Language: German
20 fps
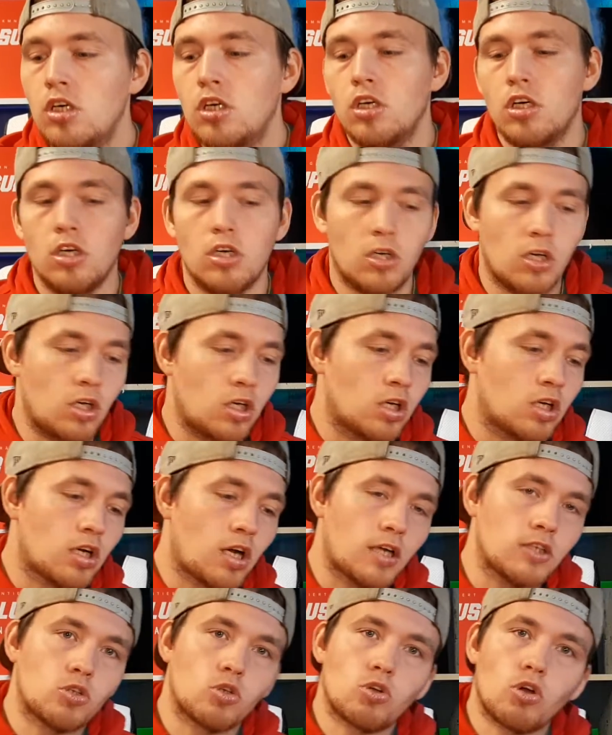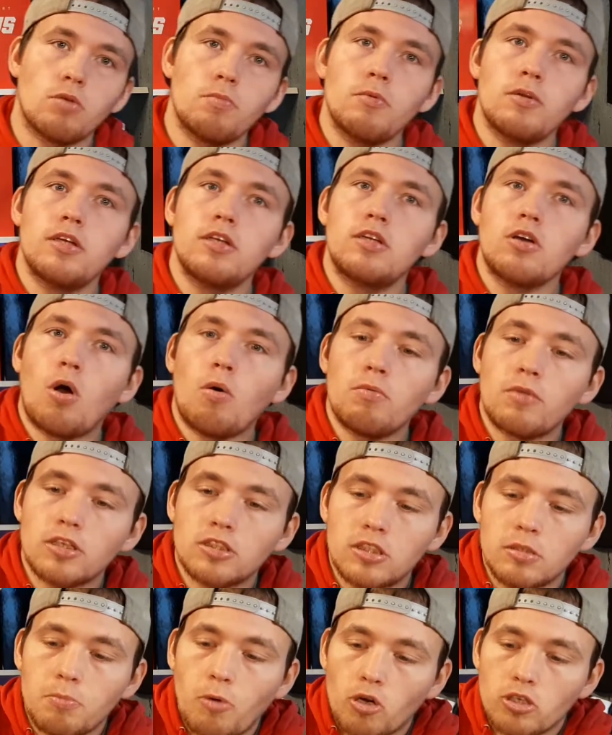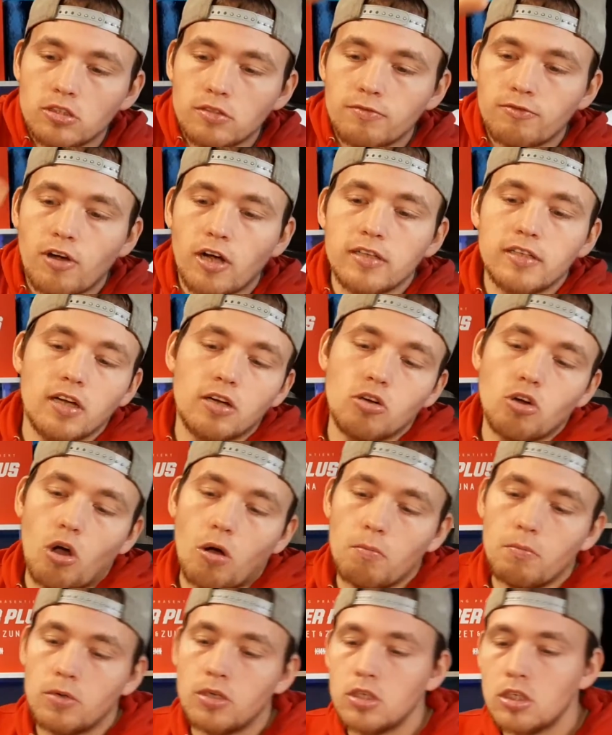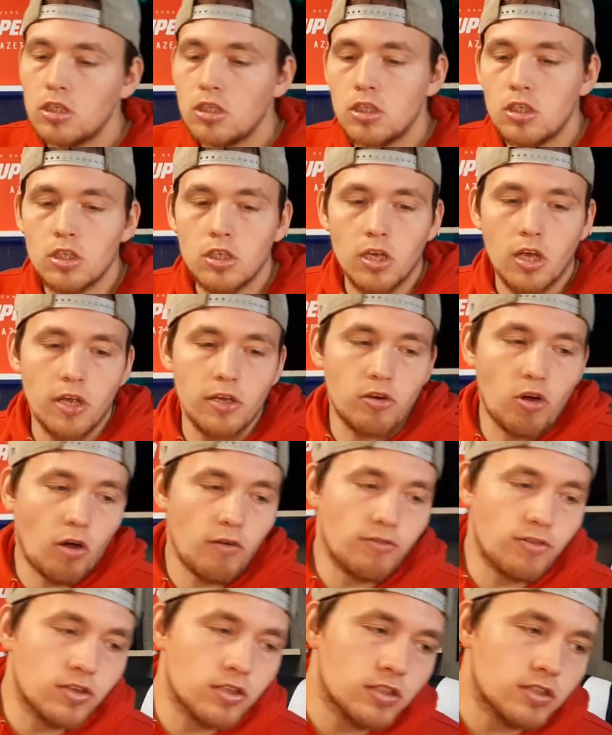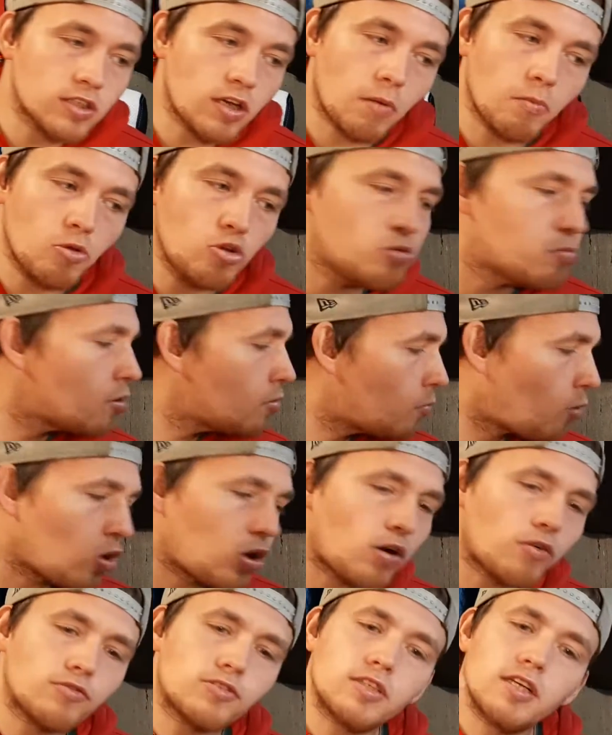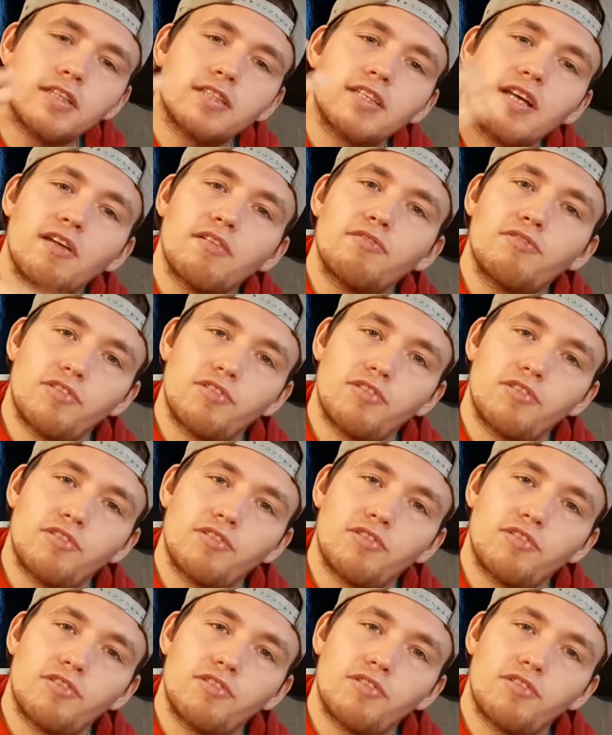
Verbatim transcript: Äh, also drückt mir die Daumen, dass die Boxen Freitag kommen. Ich hoffe es, habe übel Bock auf CCN